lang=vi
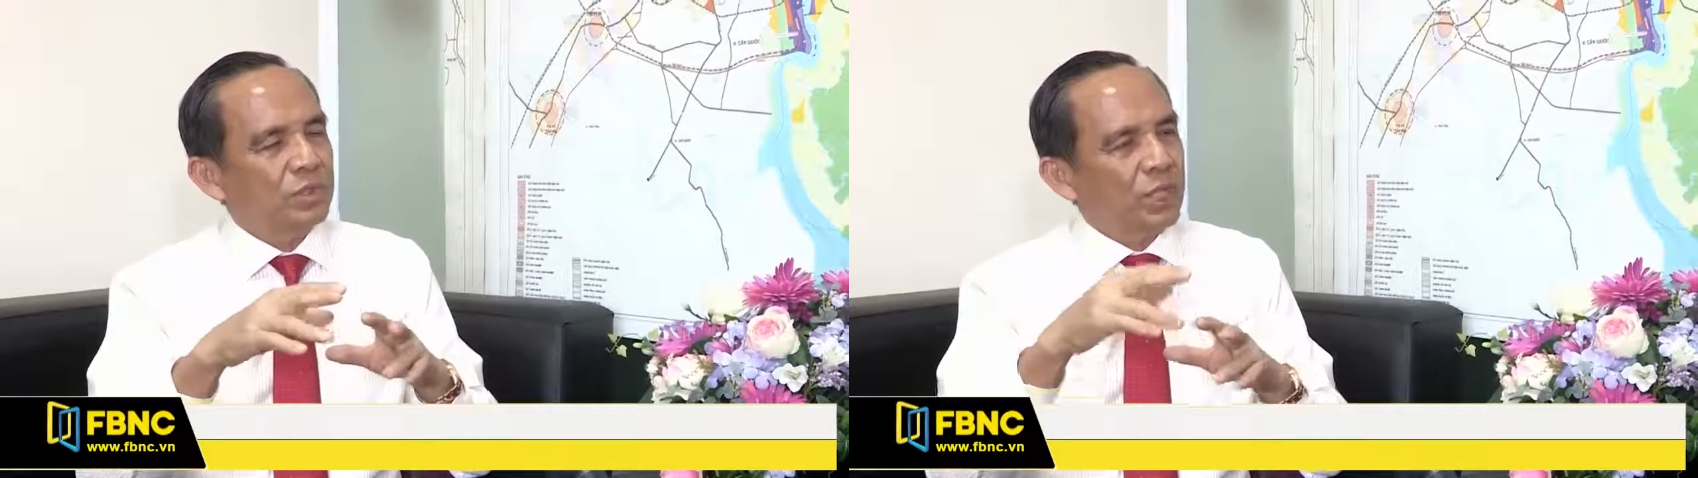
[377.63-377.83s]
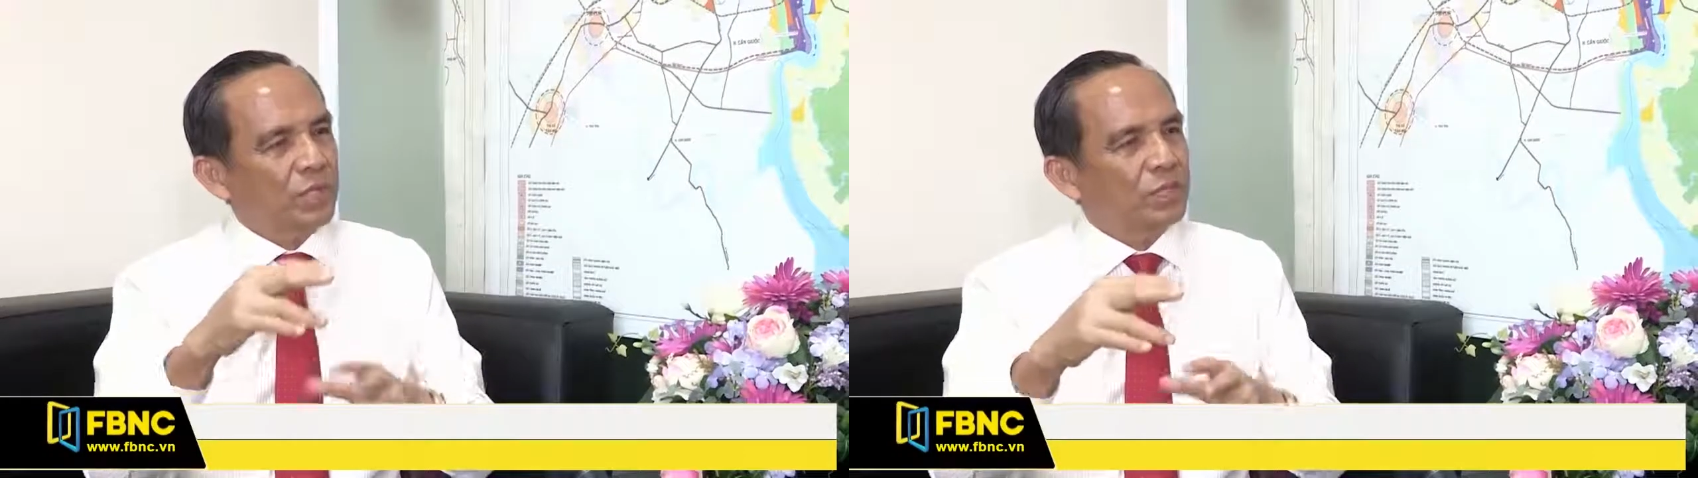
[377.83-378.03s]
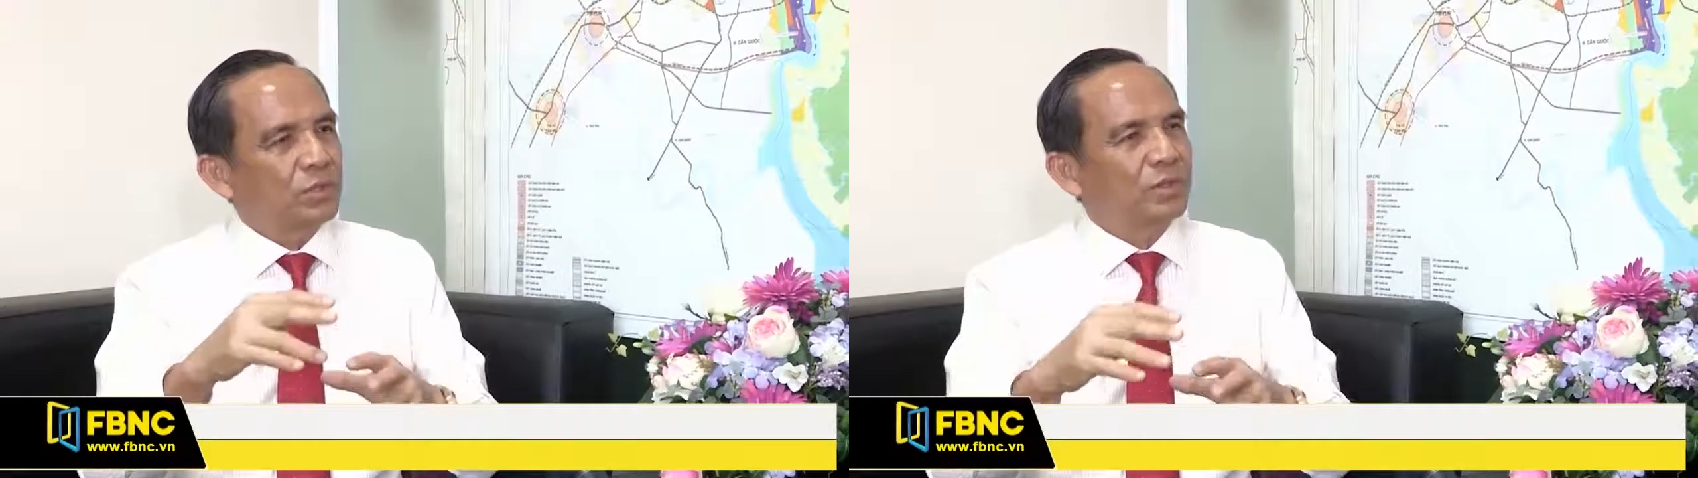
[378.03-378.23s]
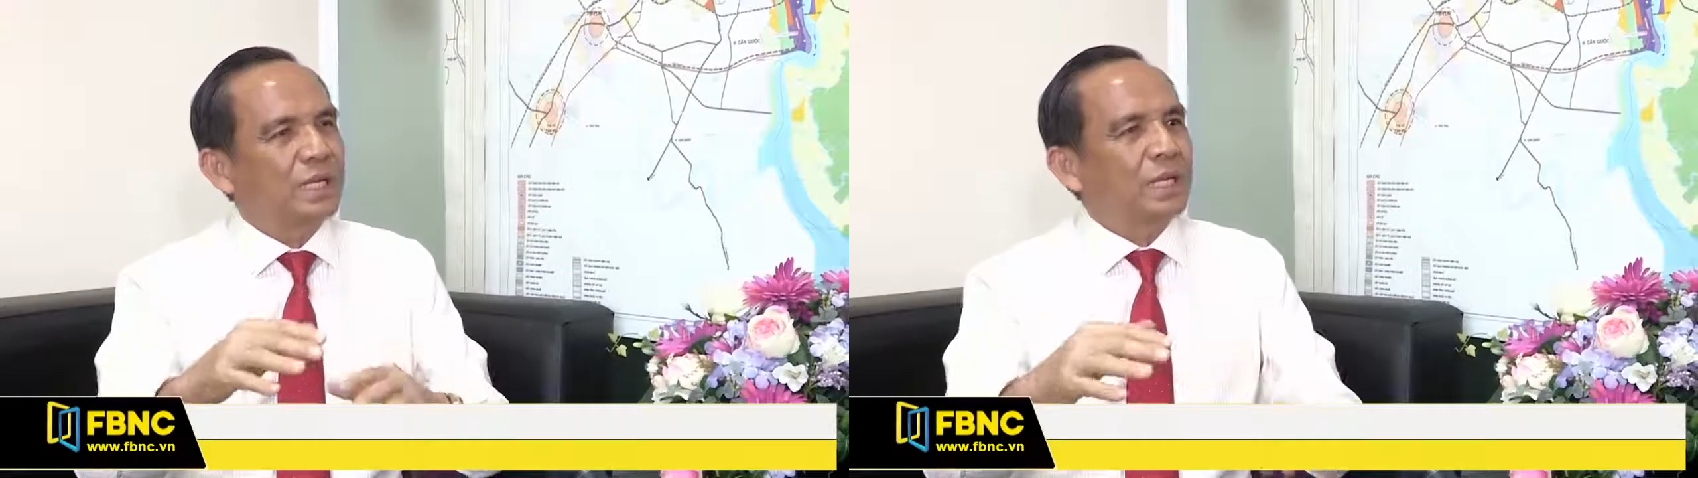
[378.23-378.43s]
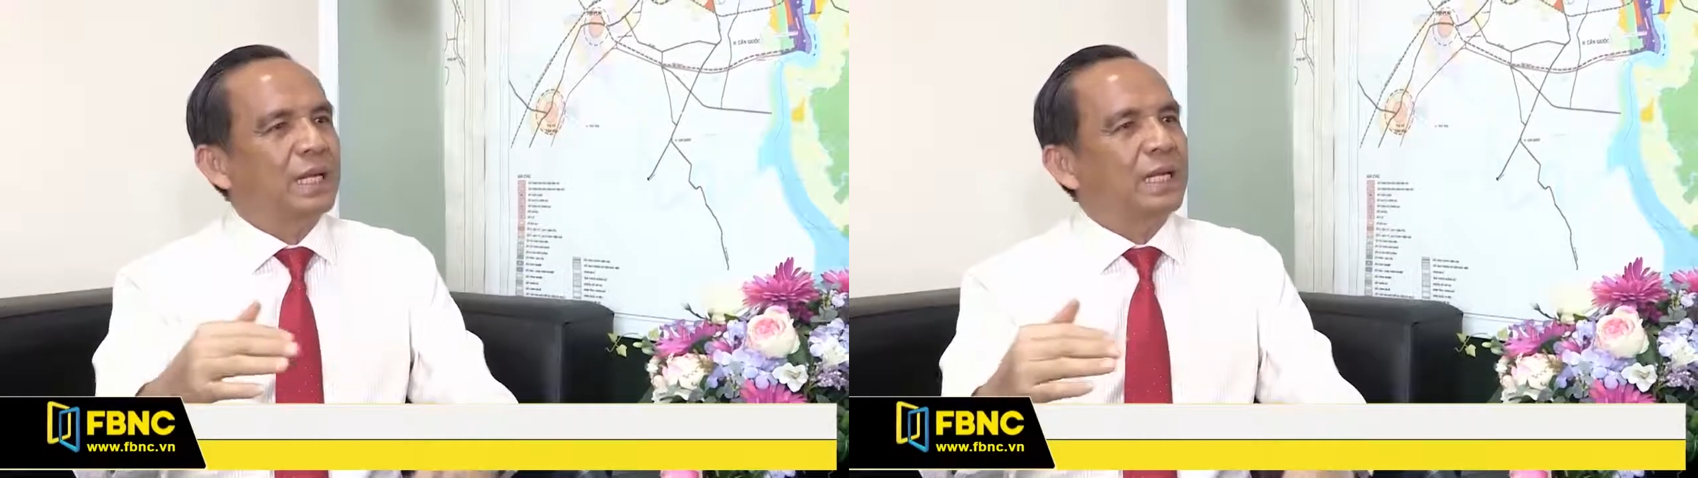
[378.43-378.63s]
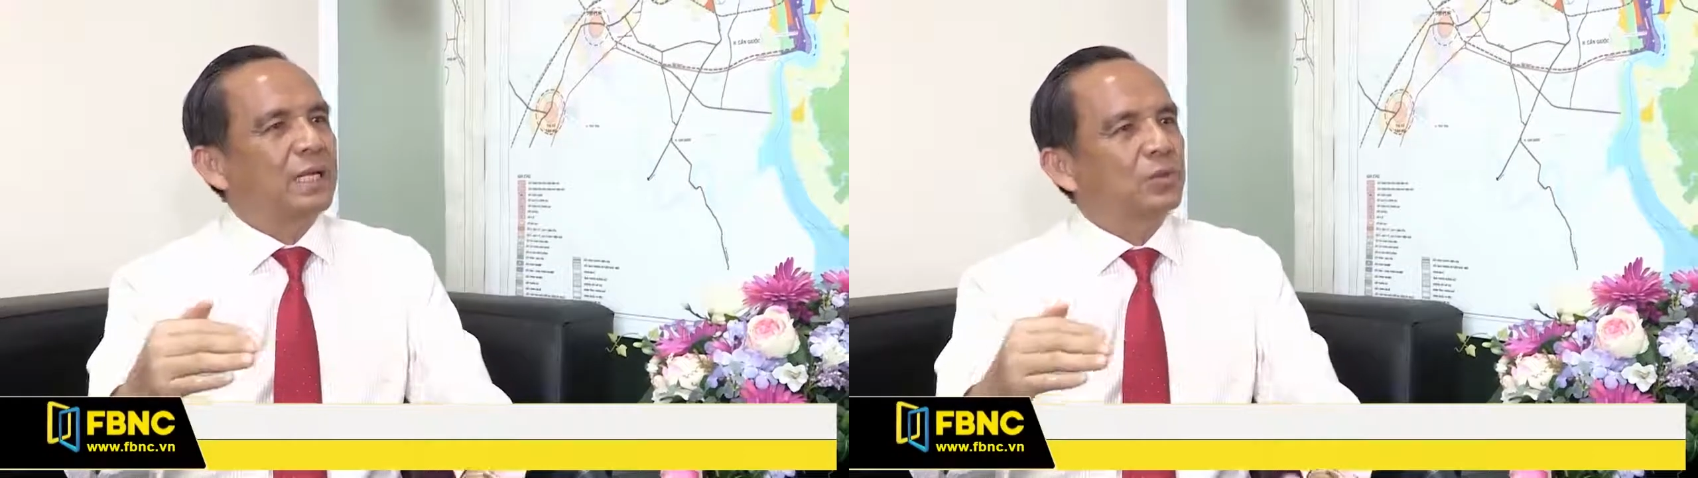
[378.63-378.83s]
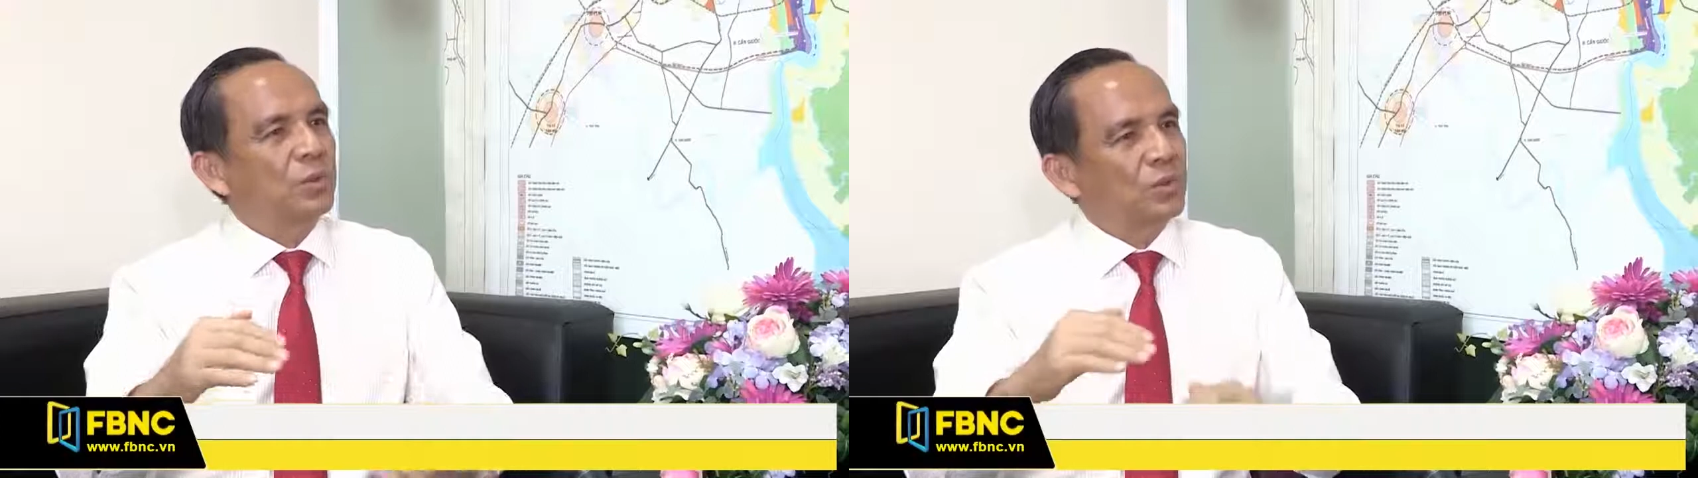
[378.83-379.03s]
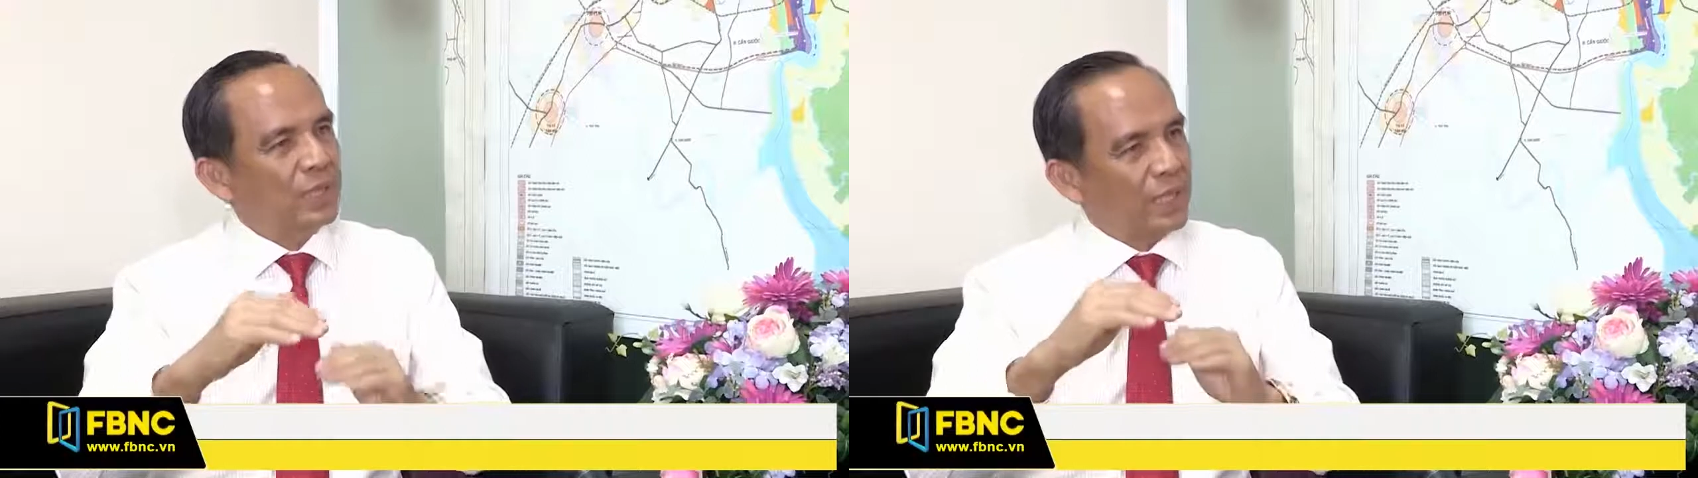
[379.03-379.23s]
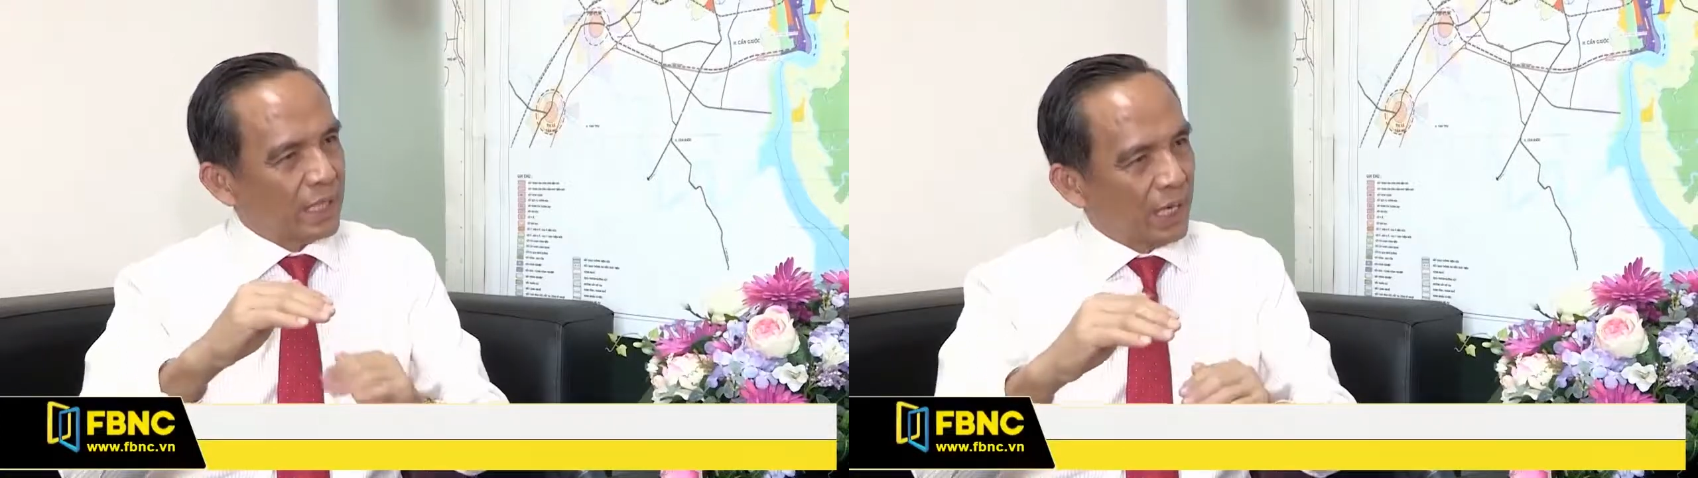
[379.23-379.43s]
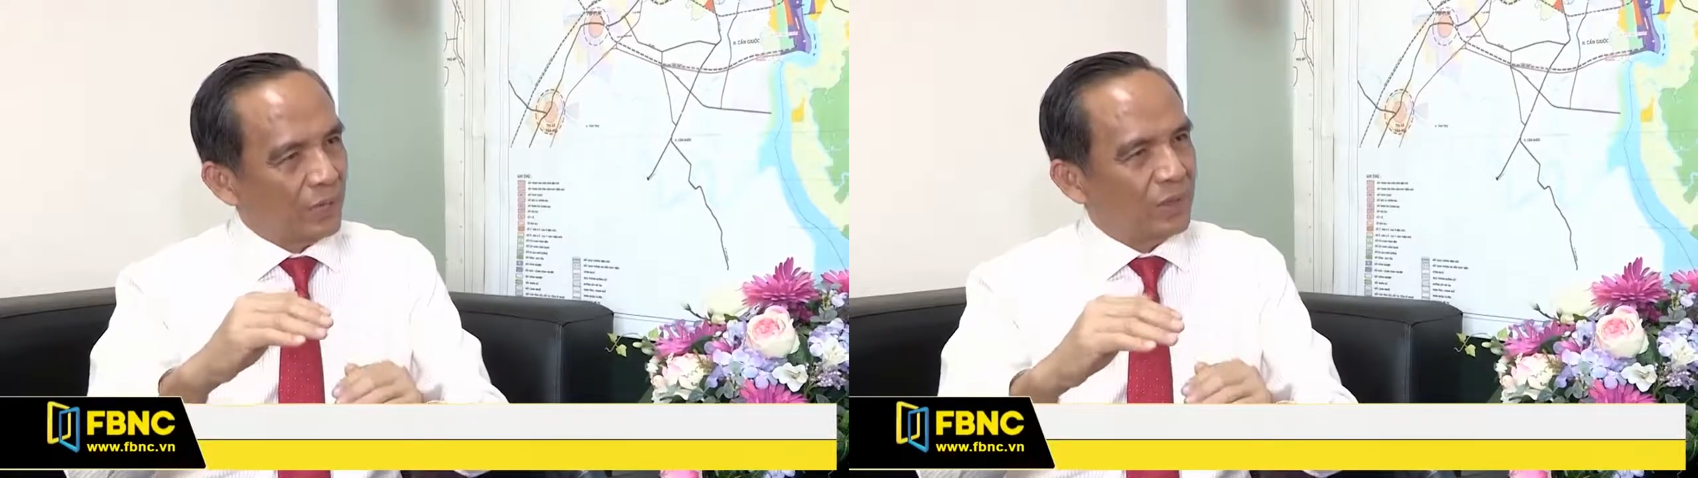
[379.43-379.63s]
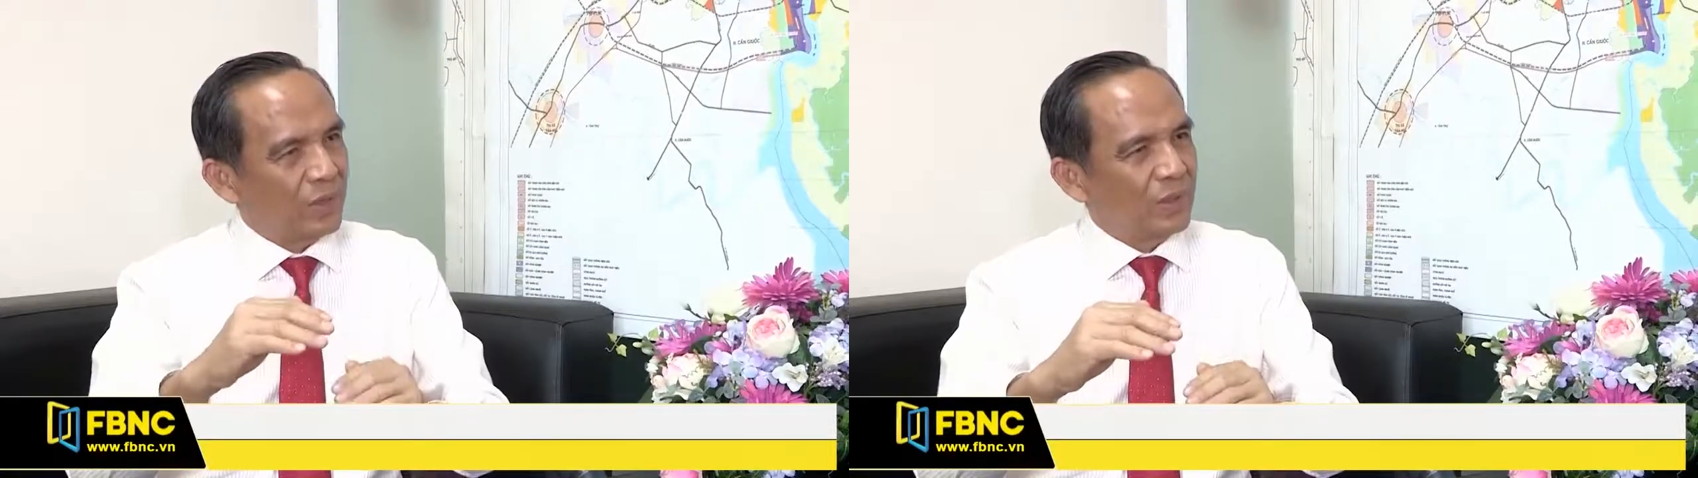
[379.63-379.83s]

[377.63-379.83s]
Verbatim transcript: tiền sử dụng đất hiện nay đang thu rất là cao,